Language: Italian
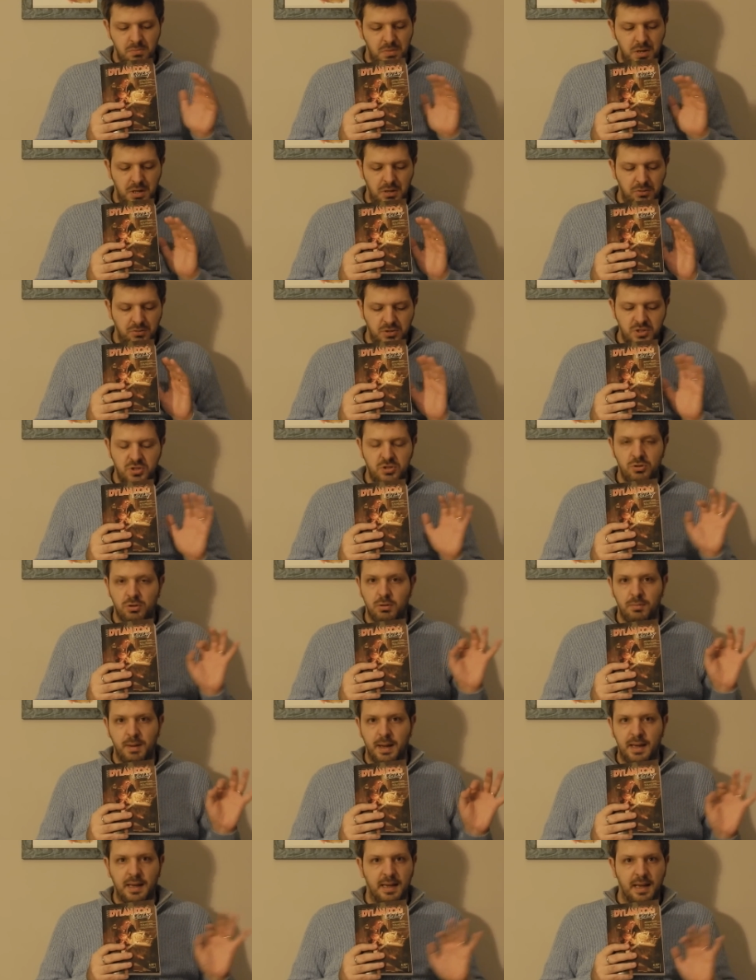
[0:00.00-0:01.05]
e non ci
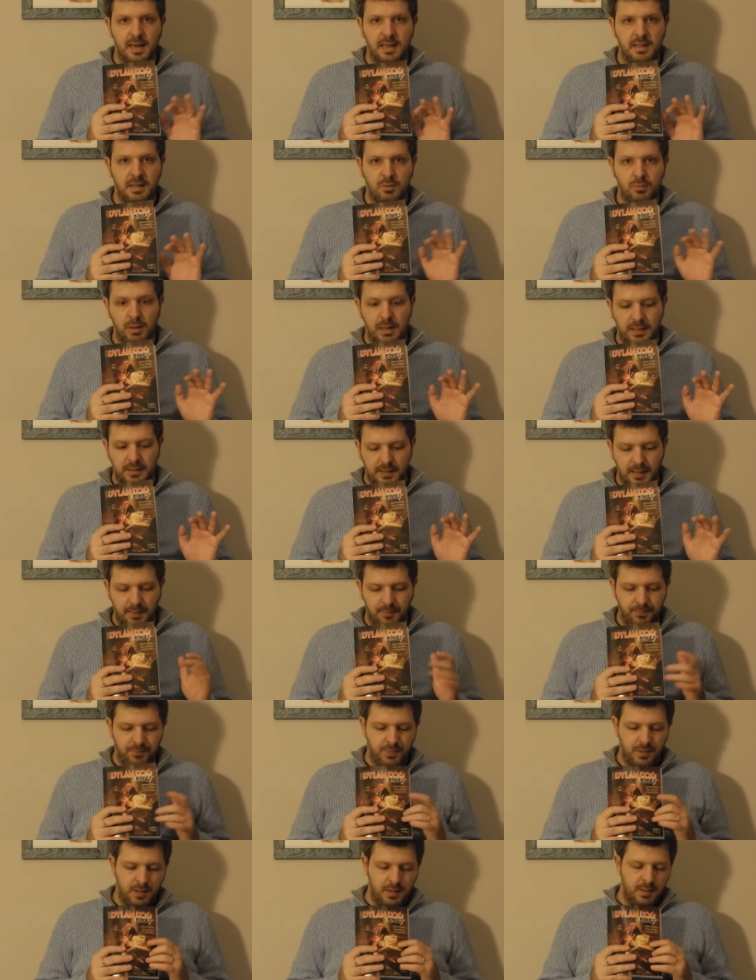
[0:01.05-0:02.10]
sono mai cali di qualità.
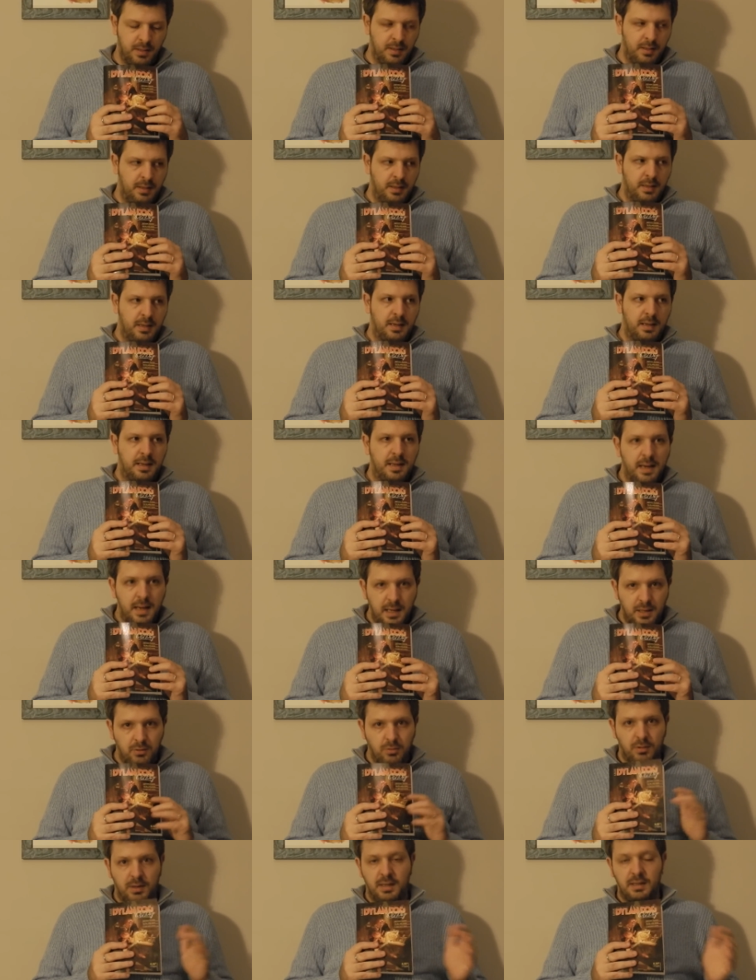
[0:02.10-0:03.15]

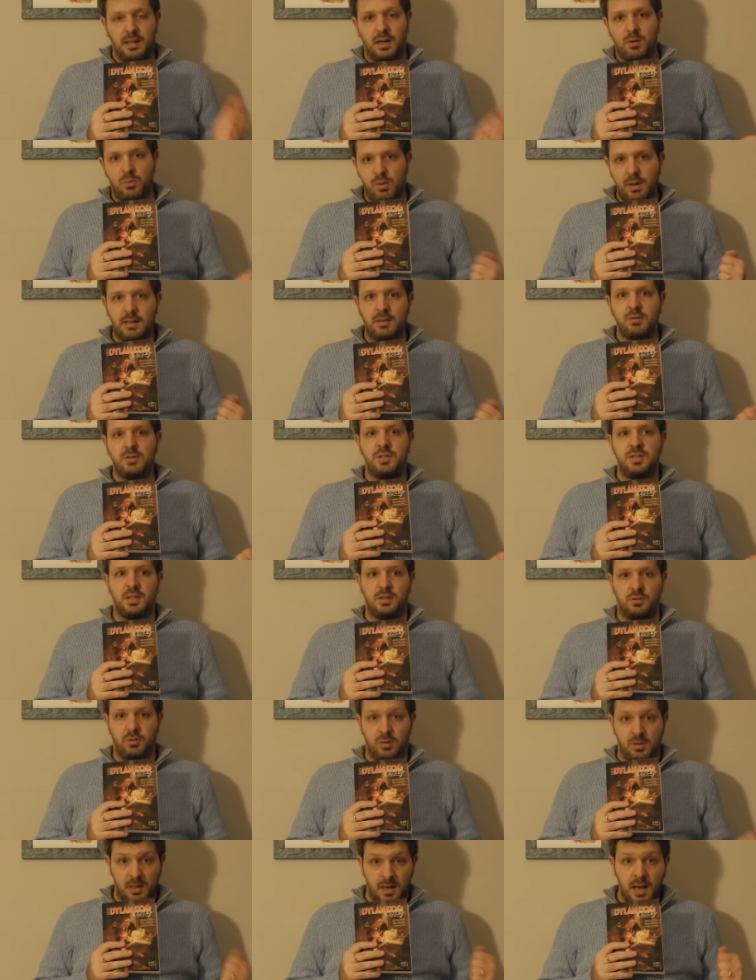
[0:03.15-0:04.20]
Credo che da quando sia
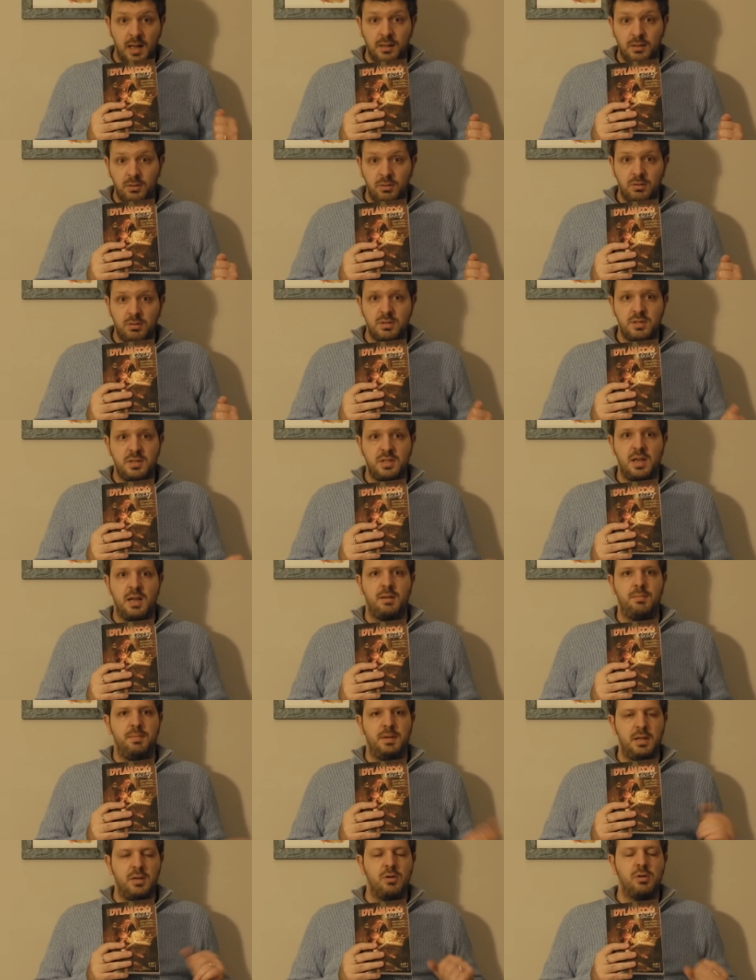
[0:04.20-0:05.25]
tornato sia
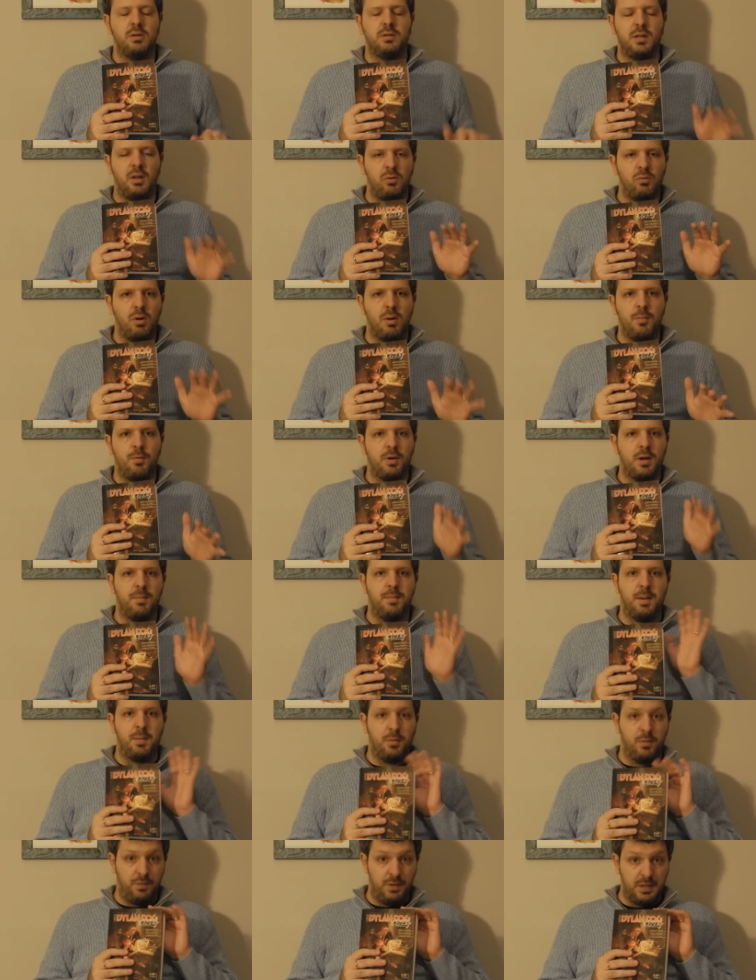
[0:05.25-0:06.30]
il miglior dell'uomo che
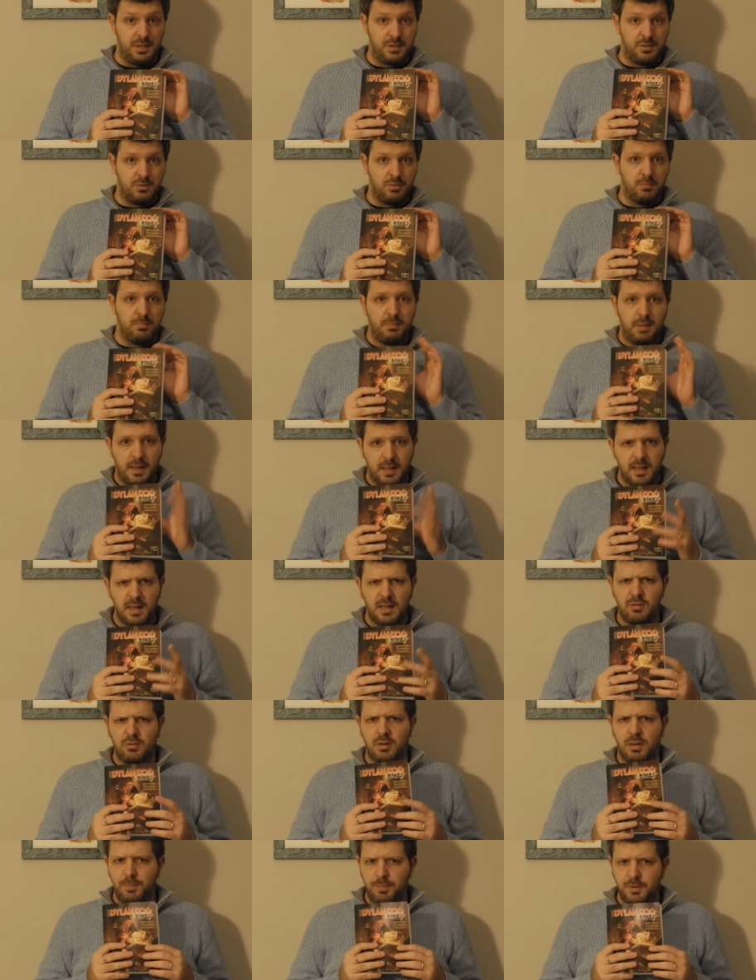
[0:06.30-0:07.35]
abbiamo visto, ma
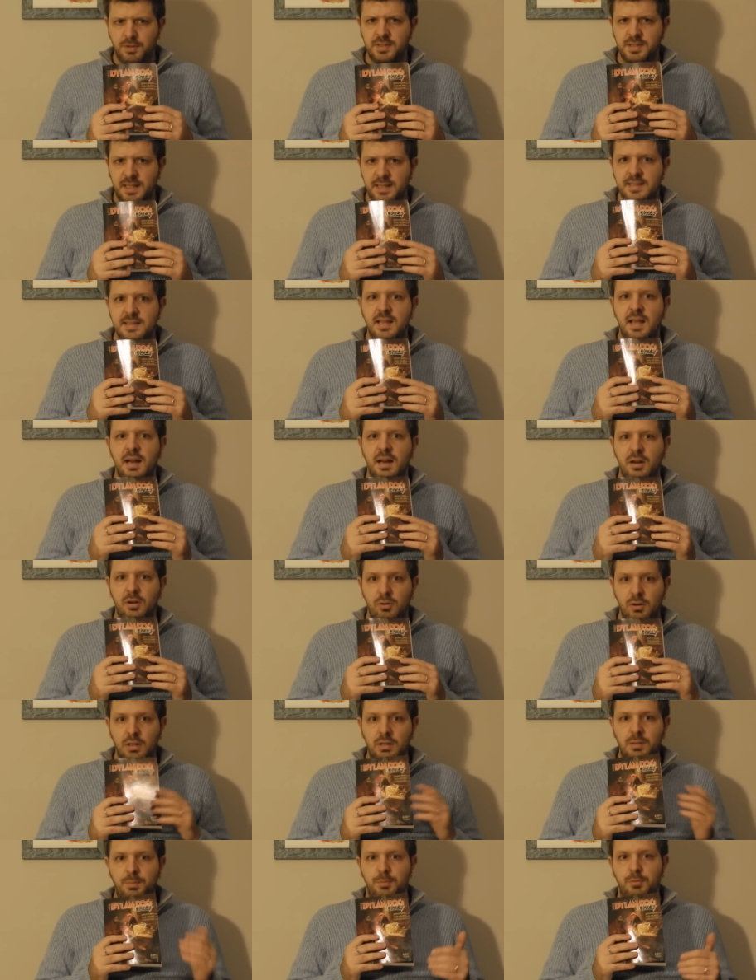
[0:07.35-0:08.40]
credo che possa alzare
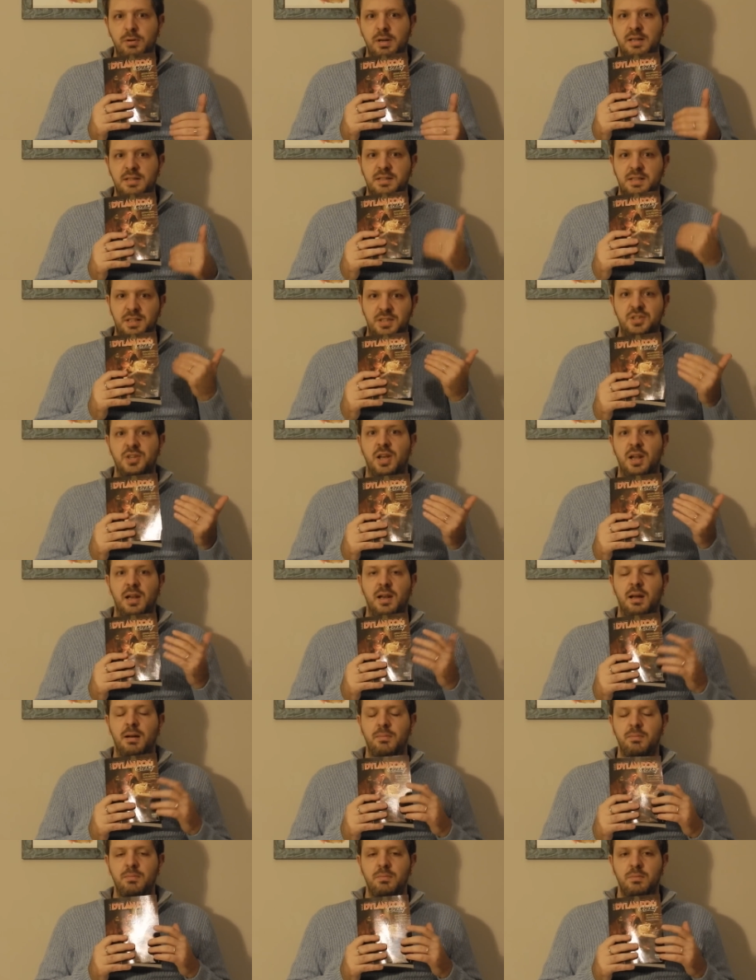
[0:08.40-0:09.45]
ancora di più
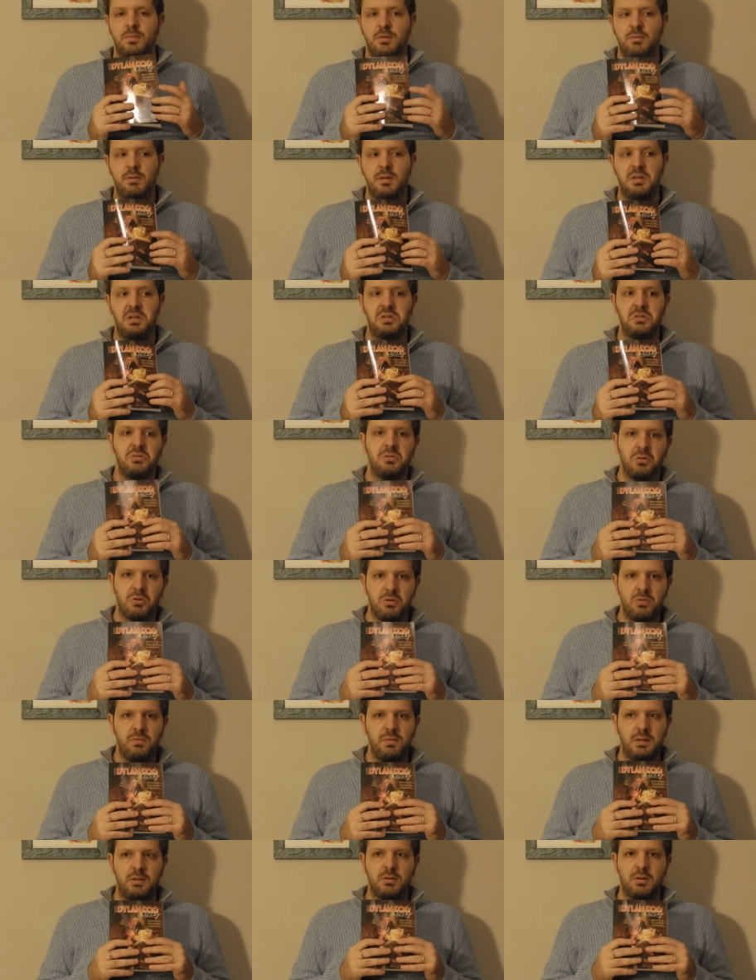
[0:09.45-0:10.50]
l'asticella, quindi sono
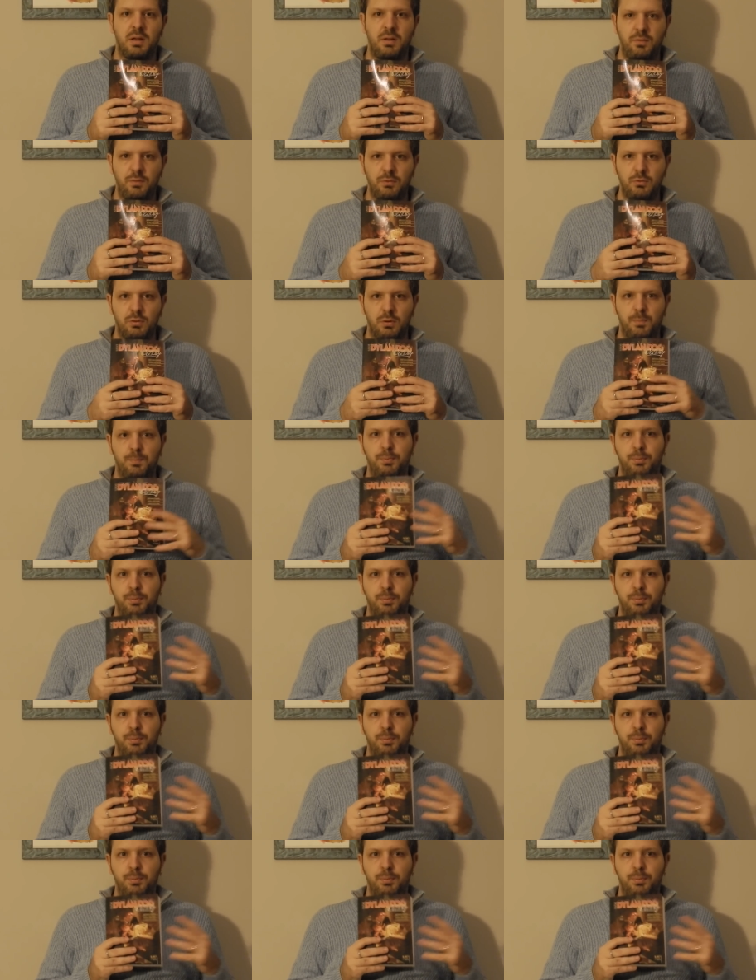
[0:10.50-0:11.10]
convinto che in futuro